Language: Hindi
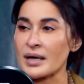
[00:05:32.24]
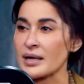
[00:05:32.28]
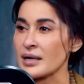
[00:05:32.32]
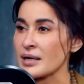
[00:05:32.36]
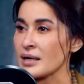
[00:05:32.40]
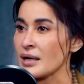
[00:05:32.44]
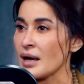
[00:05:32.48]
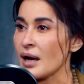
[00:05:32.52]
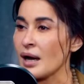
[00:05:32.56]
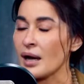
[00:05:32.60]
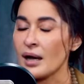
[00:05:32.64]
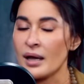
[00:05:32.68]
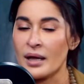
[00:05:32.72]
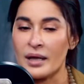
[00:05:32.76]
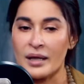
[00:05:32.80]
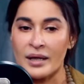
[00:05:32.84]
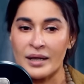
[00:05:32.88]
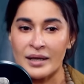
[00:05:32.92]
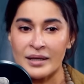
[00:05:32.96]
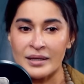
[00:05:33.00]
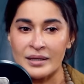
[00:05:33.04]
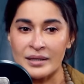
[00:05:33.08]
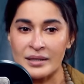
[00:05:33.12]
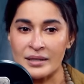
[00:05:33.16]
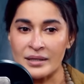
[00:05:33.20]
करना
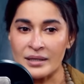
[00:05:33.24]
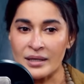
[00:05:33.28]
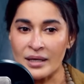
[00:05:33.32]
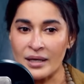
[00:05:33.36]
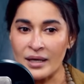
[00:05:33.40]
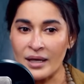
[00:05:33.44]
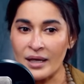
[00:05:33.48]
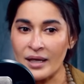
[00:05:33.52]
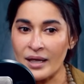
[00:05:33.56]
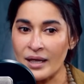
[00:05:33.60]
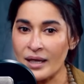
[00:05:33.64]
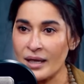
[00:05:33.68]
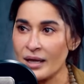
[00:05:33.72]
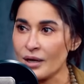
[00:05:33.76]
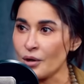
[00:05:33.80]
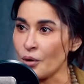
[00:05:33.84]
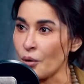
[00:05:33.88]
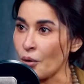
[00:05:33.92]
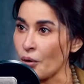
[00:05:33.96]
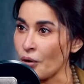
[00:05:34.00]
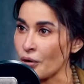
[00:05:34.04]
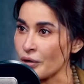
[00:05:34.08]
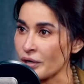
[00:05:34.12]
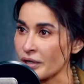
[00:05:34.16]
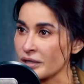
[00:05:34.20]
ये एक
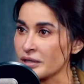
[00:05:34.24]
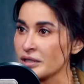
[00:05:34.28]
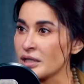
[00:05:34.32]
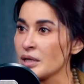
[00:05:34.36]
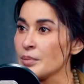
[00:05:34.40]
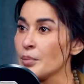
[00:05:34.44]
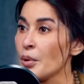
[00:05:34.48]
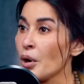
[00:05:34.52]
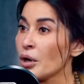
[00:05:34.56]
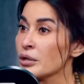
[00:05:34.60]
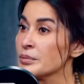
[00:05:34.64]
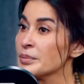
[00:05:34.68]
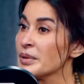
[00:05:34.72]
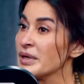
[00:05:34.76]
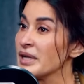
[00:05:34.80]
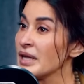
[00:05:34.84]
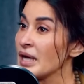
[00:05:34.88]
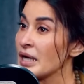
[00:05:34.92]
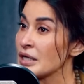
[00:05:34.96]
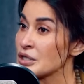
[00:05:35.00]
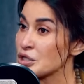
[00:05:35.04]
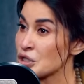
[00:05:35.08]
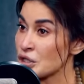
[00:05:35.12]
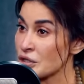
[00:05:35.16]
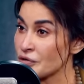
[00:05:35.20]
औरत की बहुत बड़ी
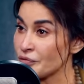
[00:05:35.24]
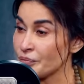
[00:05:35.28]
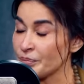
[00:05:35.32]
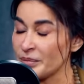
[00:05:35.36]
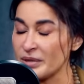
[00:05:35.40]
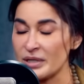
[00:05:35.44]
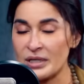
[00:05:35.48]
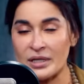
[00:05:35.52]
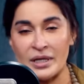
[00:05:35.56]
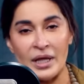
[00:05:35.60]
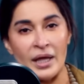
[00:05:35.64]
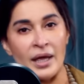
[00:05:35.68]
अचीवमेंट